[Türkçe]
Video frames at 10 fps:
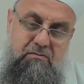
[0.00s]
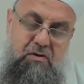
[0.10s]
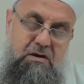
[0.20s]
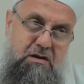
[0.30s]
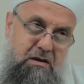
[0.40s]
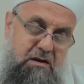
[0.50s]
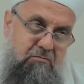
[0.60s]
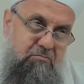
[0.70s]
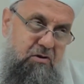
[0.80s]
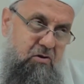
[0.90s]
Böylece
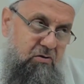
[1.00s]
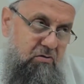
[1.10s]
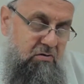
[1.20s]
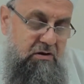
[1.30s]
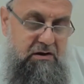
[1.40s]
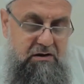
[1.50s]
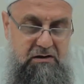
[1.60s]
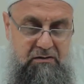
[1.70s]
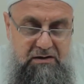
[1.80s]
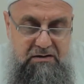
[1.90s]
biri on olarak
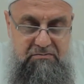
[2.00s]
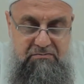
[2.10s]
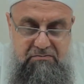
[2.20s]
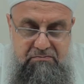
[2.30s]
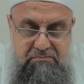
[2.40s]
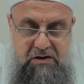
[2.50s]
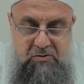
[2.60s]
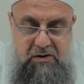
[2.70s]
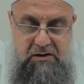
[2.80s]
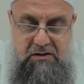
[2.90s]
namaz
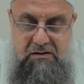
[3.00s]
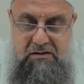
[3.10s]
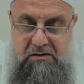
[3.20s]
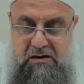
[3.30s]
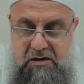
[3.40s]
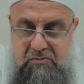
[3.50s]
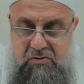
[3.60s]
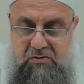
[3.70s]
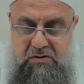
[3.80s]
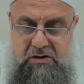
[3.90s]
beş vakit yerleşmiş oldu.